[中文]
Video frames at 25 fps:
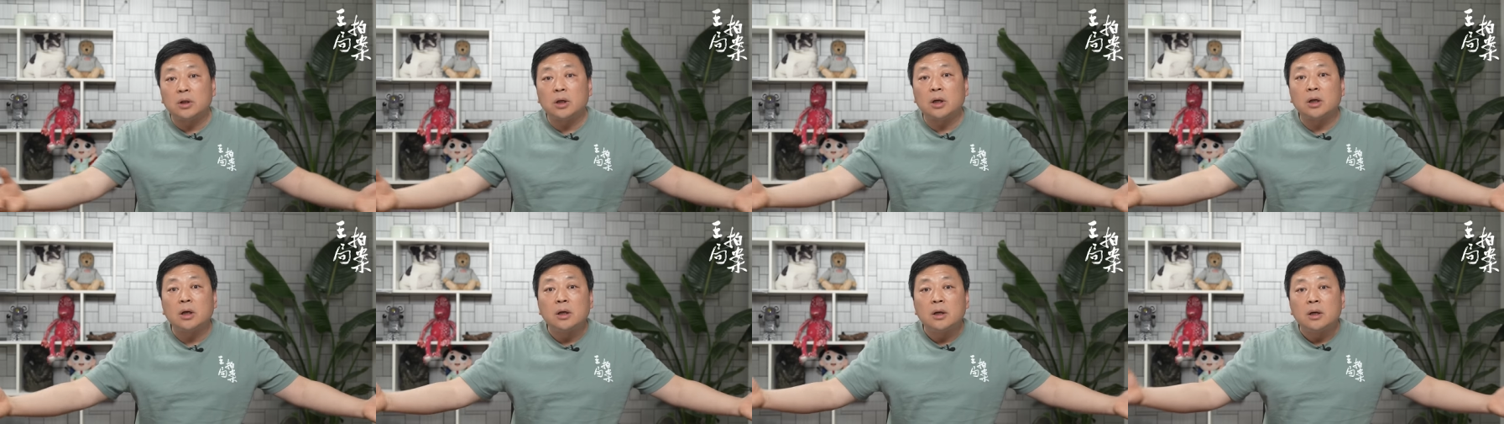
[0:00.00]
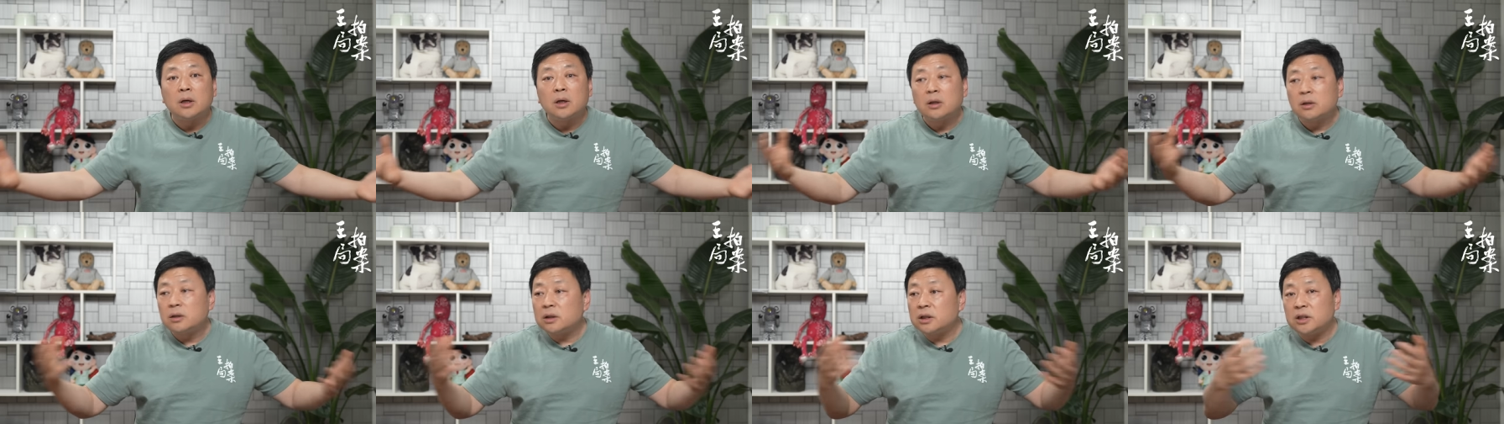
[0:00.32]
的
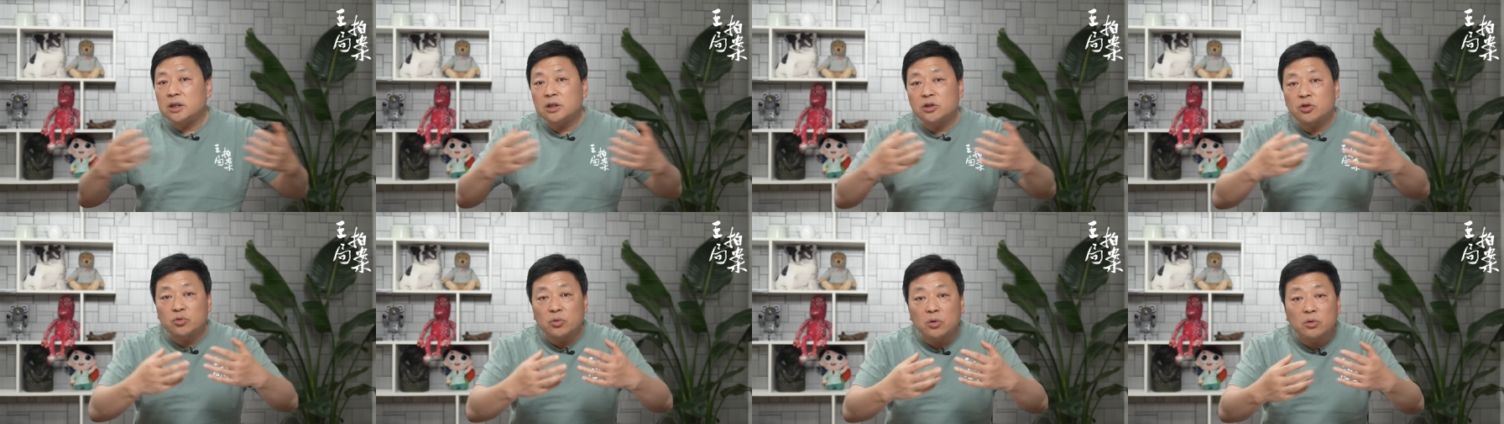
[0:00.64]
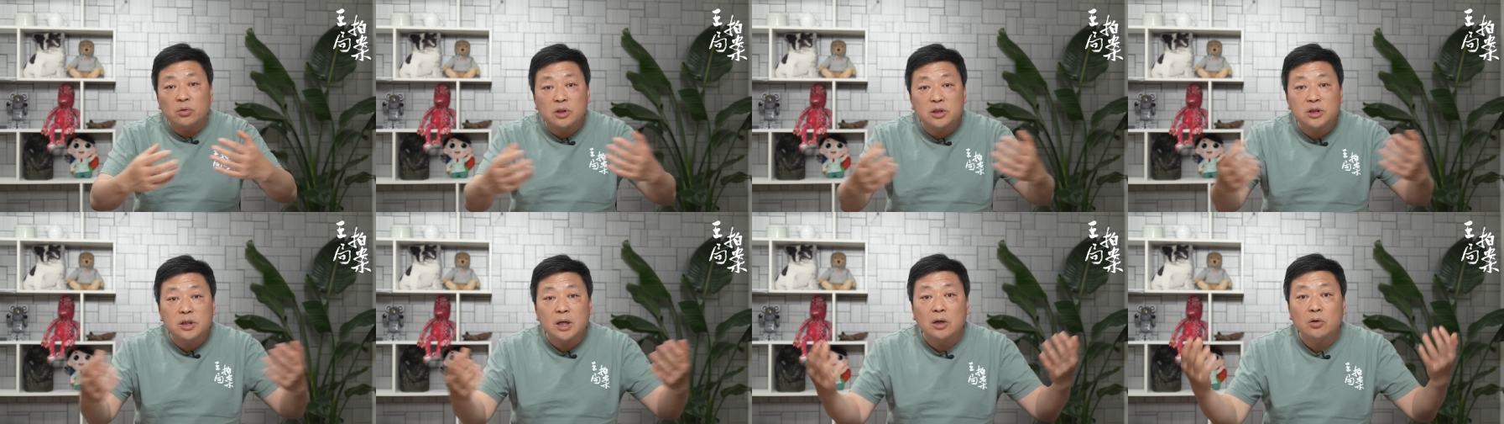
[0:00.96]
那些所有
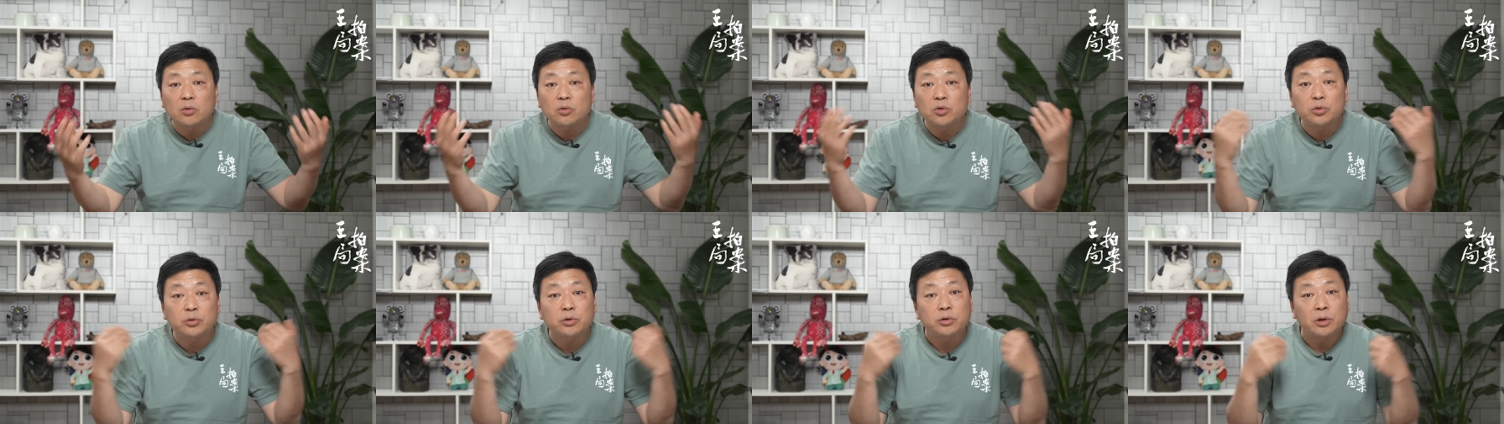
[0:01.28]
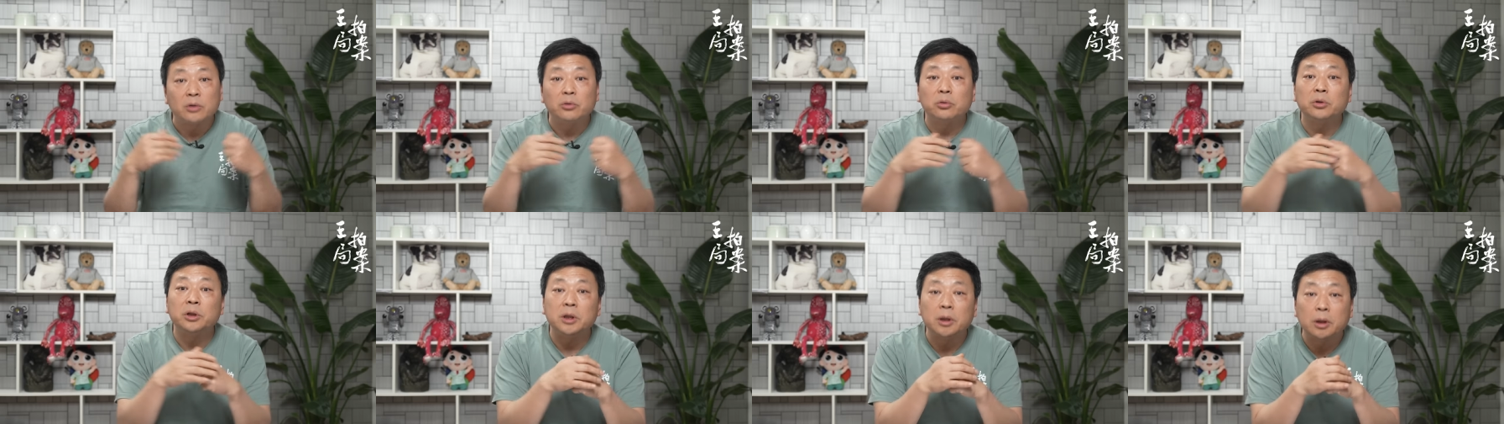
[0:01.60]
的线路就全
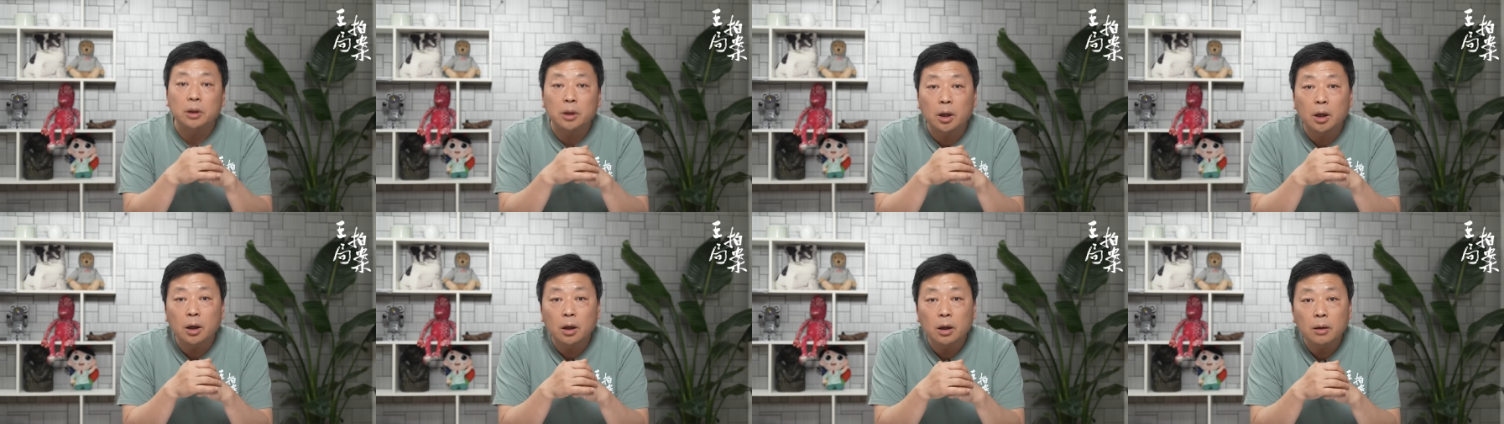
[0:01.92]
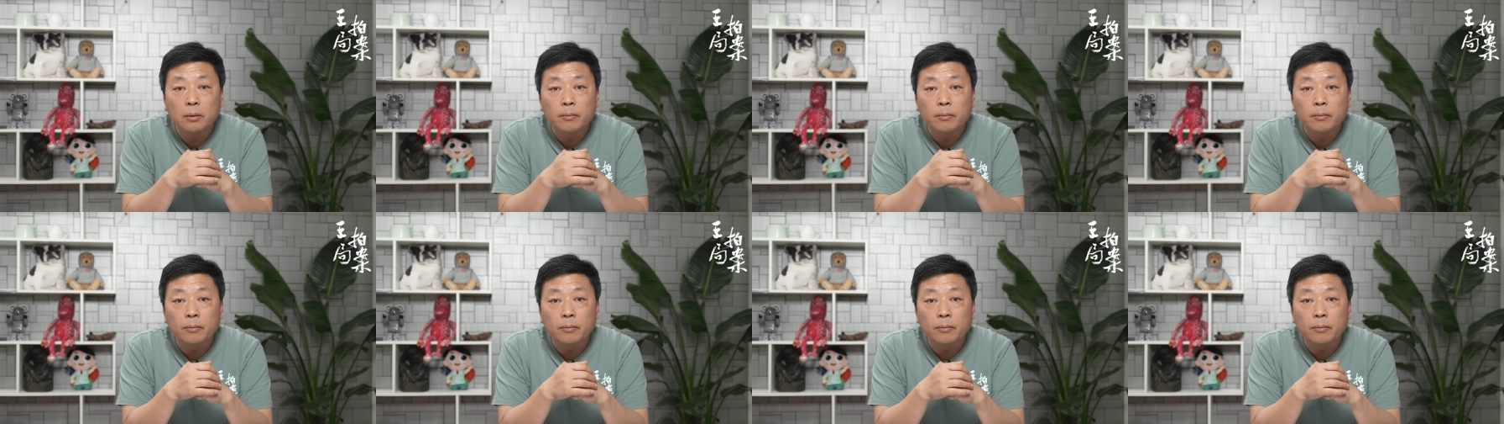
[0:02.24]
都停了。